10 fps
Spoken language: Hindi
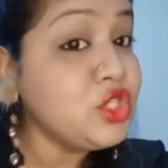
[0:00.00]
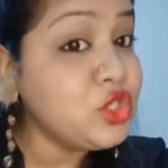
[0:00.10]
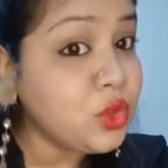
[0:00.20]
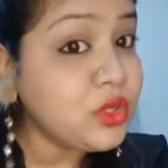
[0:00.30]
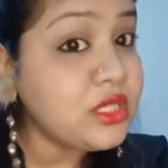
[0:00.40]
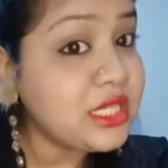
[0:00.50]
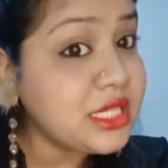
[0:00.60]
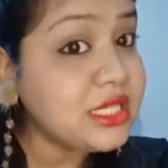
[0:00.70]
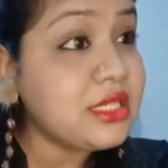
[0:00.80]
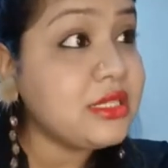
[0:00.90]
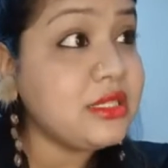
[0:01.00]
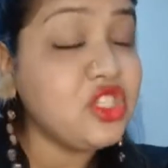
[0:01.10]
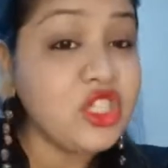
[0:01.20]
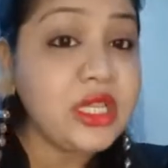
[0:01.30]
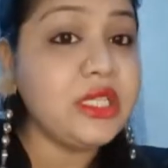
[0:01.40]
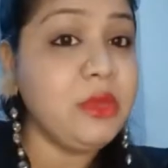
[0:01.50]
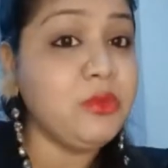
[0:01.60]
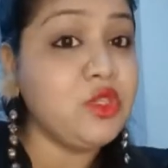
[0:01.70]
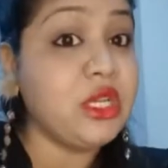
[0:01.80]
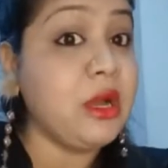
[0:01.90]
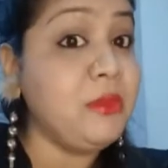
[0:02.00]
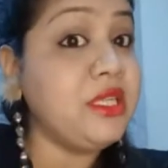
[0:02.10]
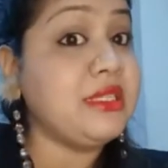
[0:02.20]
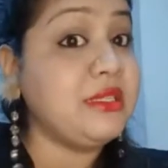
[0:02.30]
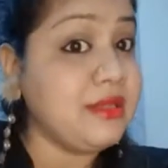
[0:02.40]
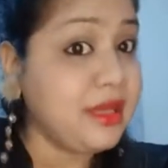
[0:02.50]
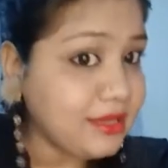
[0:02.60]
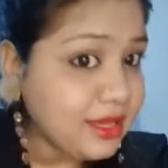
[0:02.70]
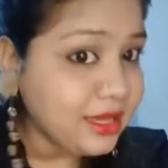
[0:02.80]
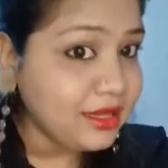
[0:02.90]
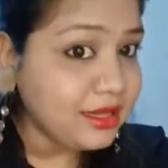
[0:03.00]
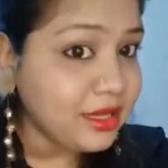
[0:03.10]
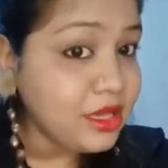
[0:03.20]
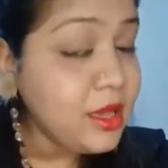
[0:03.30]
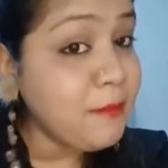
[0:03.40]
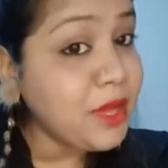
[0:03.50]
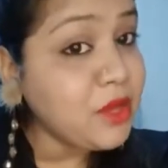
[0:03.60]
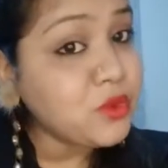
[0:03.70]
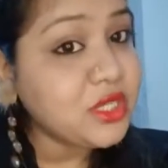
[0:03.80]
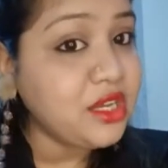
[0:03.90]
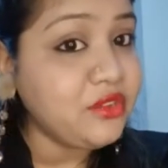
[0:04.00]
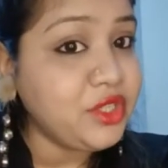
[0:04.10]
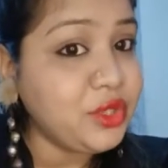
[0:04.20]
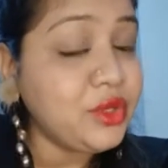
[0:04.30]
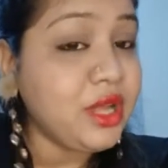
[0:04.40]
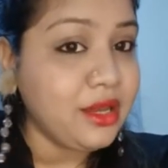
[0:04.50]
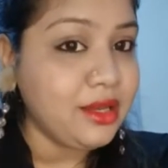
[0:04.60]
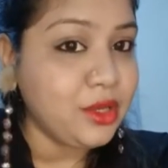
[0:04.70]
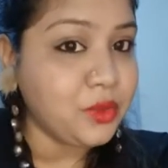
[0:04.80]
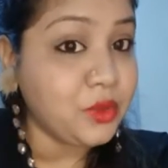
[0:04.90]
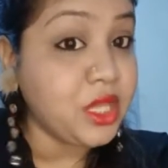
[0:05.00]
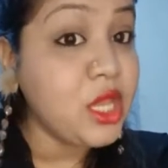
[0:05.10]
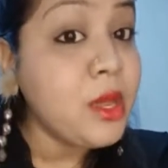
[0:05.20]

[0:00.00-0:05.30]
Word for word: जो जिस चीज़ में मुझे कमेंट ज़्यादा आएंगे मैं उसी का वीडियो डालने लगूंगी